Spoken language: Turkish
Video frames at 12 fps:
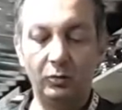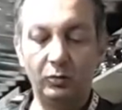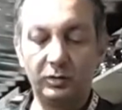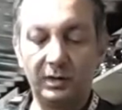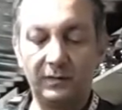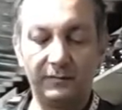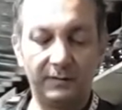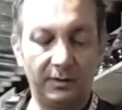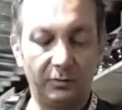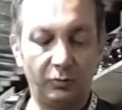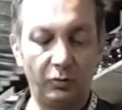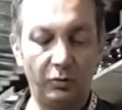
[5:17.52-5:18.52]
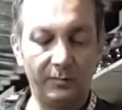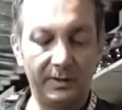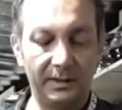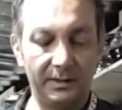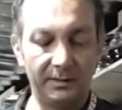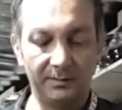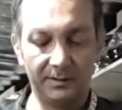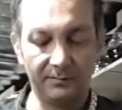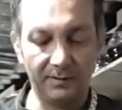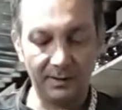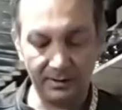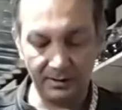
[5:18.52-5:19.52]
Üst tarafında da körük
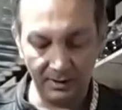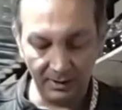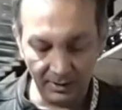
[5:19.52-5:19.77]
mekanizması var.